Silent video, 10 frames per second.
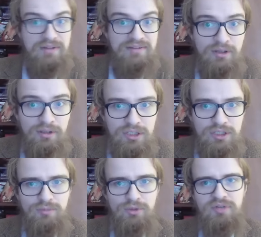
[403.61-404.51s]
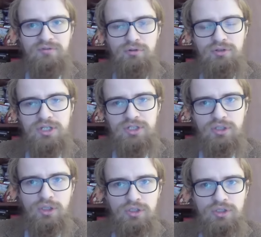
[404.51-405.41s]
Więc tego też nie można wykluczać,
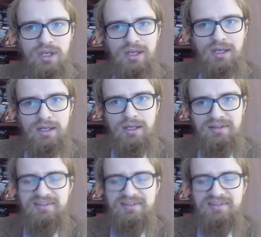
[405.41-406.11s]
że ktoś e,